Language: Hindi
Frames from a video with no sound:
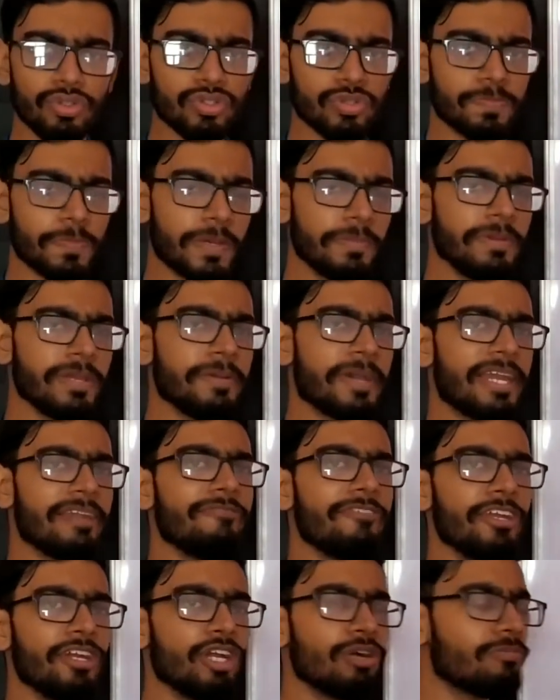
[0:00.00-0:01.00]
उस पर भी मैंने
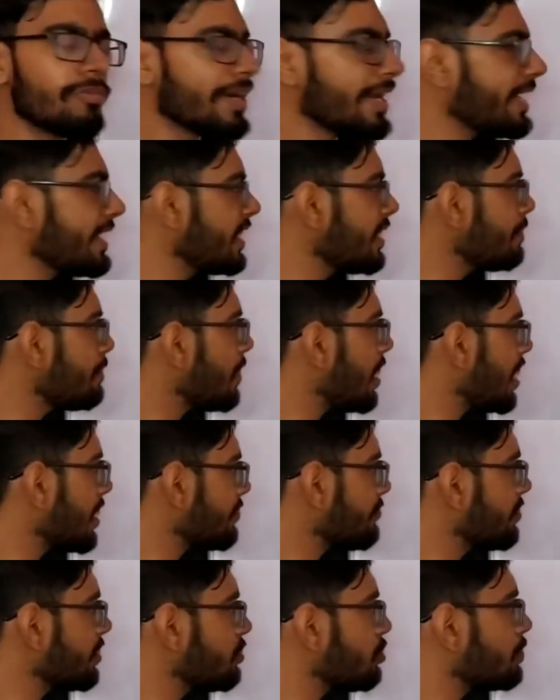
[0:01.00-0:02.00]
वीडियो बनाई है
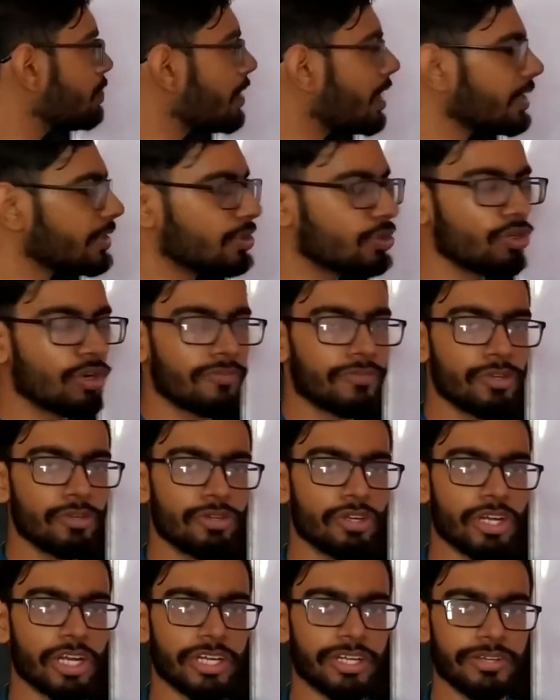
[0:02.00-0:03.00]
पार्ट वन और पार्ट टू ऑफ
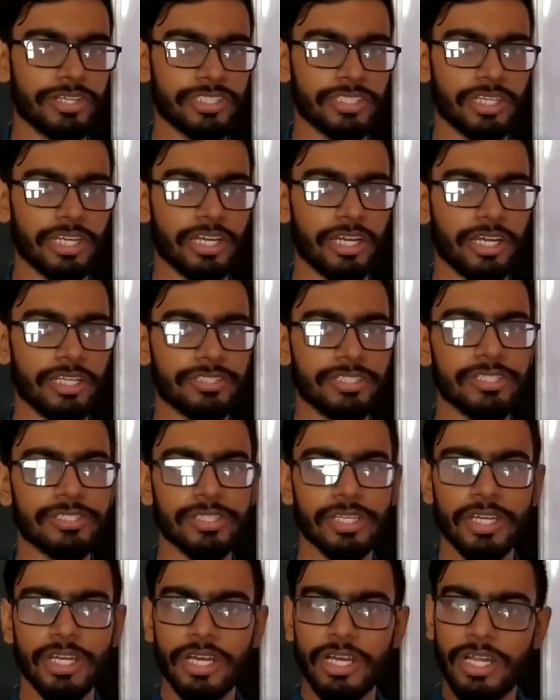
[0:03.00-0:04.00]
न्यूट्रॉन एक्टिवेशन
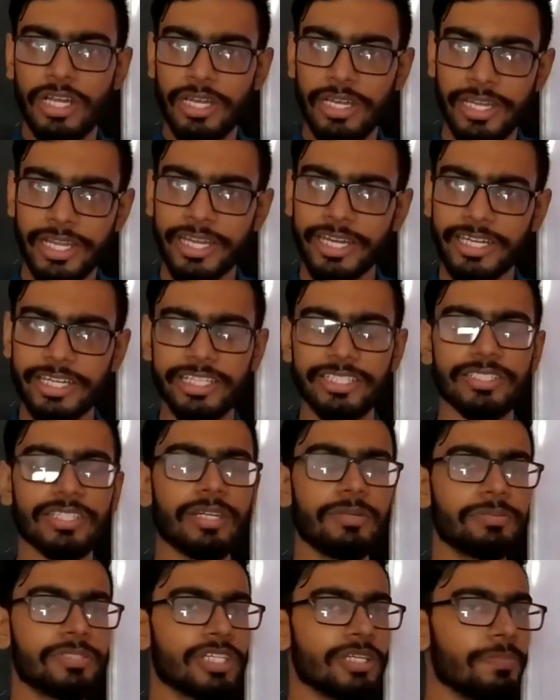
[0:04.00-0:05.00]
एनालिसिस लिंक
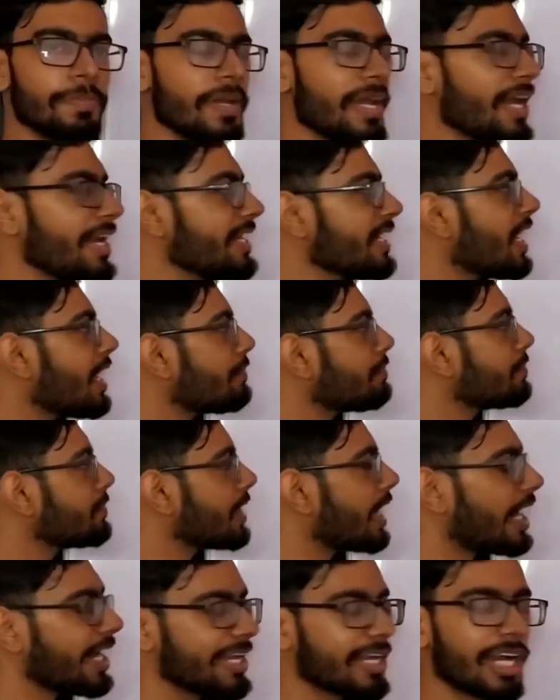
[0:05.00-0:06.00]
डिस्क्रिप्शन पे है या
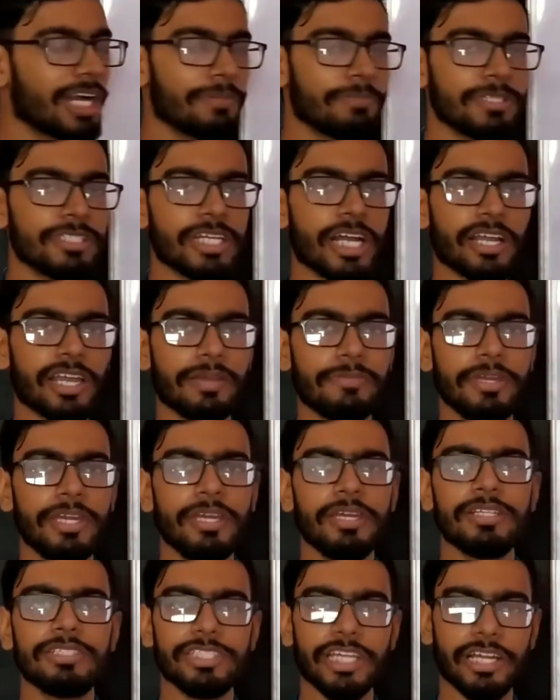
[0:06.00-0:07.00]
आप आई कार्ड पे जाके भी
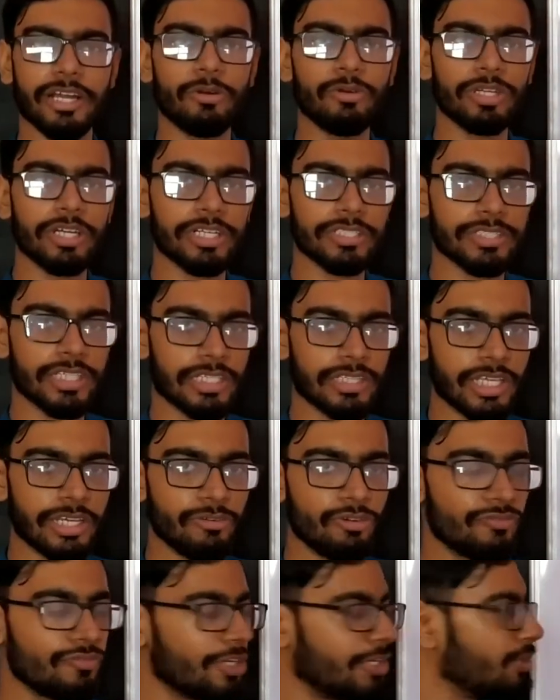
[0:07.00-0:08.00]
चेकआउट कर सकते हैं
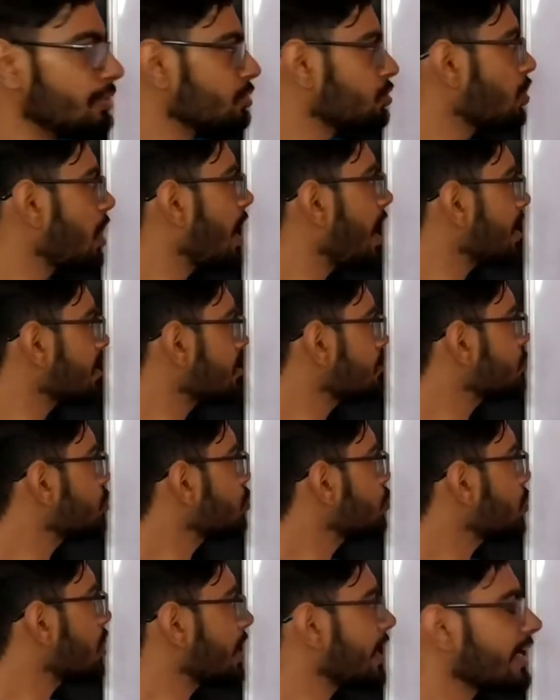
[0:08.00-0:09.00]
वो वीडियो तो आज हम
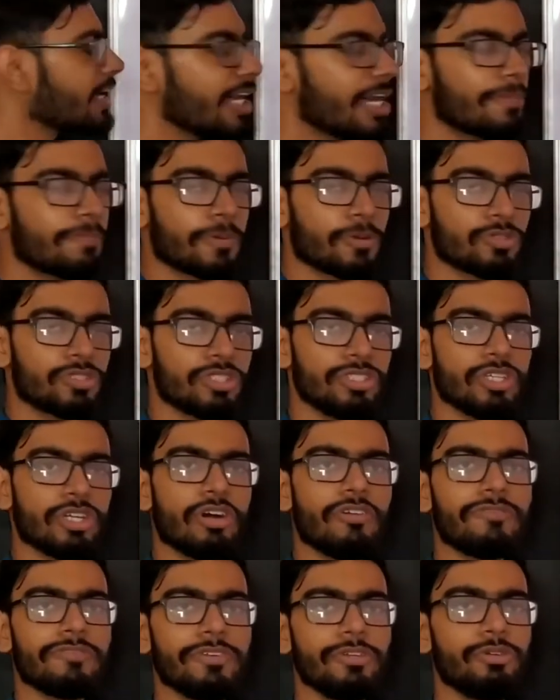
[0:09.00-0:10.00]
शुरू करेंगे यार प्रोसीजर
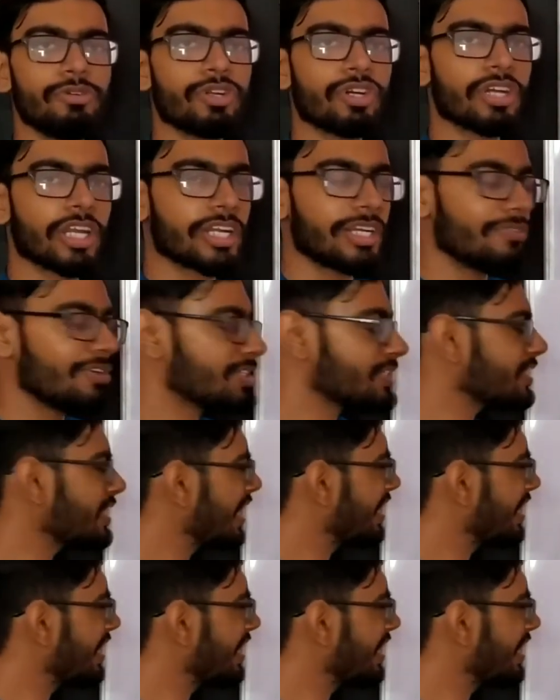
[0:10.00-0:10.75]
ऑफ न्यूट्रॉन एक्टिवेशन